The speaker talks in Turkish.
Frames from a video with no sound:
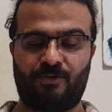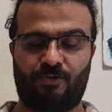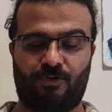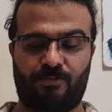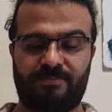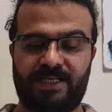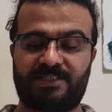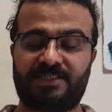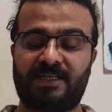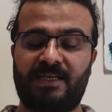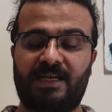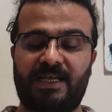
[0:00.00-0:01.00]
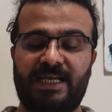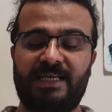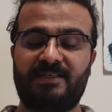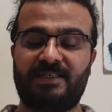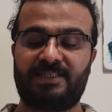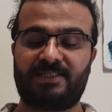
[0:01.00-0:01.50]
15. Her
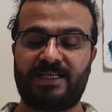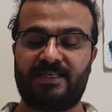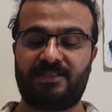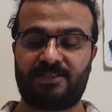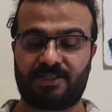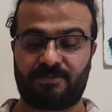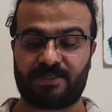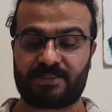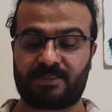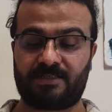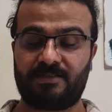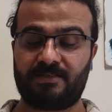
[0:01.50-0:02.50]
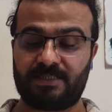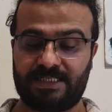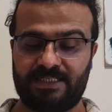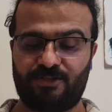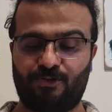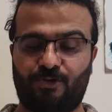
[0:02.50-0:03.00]
işlenlik çabası
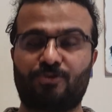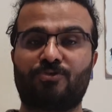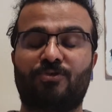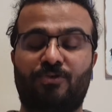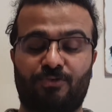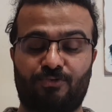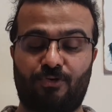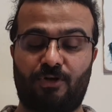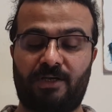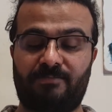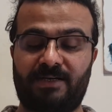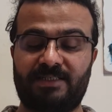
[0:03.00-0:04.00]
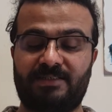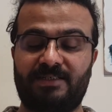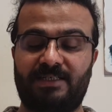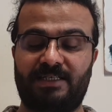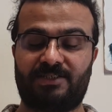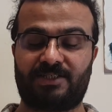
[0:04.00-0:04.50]
gidiyor, dolambaçlı
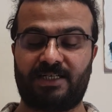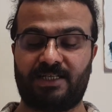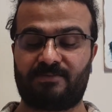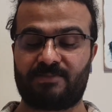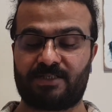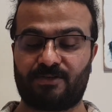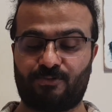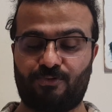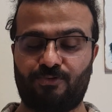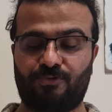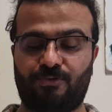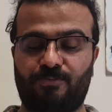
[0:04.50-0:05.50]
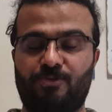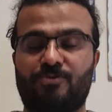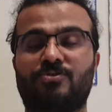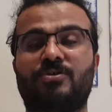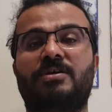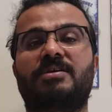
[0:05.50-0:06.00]
ilişkilerimizde
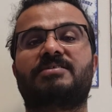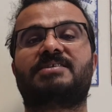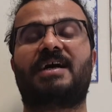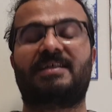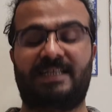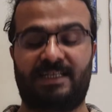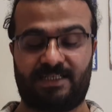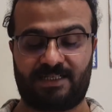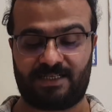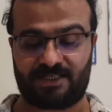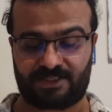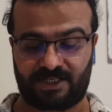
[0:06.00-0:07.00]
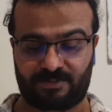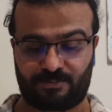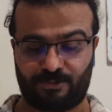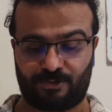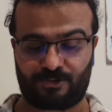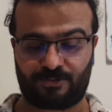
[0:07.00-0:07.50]
kurduğumuz sahteliklere
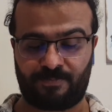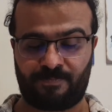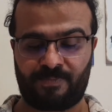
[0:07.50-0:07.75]
çarpıyor.''